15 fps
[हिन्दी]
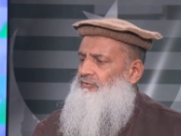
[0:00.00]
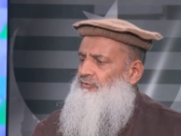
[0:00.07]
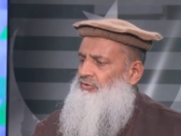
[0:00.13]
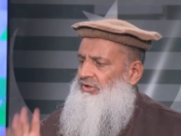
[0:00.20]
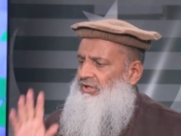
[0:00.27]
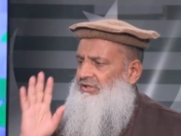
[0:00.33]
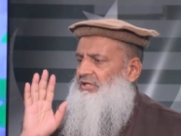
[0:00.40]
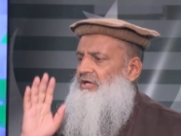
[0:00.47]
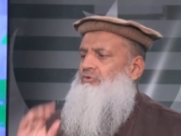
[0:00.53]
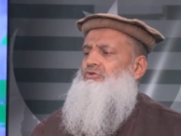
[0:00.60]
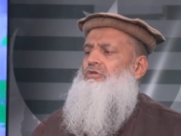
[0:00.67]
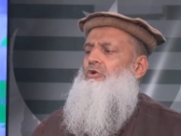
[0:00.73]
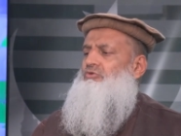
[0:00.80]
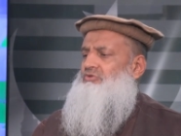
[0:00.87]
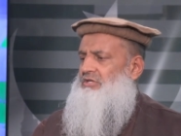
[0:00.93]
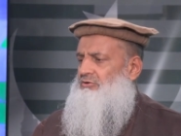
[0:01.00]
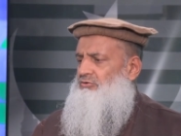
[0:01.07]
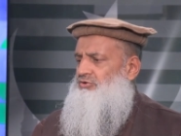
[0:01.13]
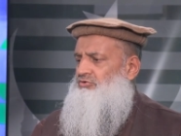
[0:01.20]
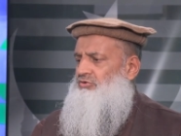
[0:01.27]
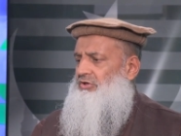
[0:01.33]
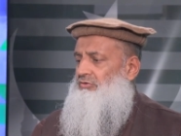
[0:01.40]
उनके दिलों से रुखसत
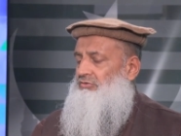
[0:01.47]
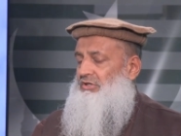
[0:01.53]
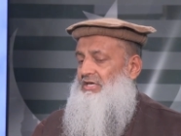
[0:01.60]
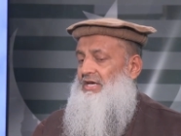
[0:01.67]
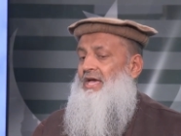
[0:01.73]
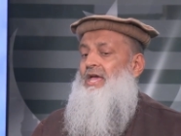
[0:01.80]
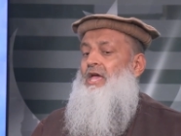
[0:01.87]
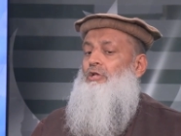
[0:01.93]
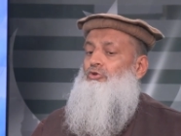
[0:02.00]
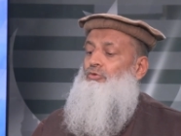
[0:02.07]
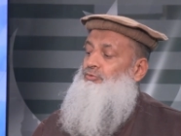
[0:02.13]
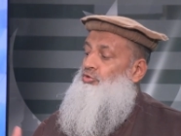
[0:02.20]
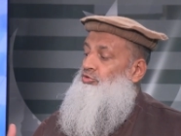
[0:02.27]
हो चुकी होती है तो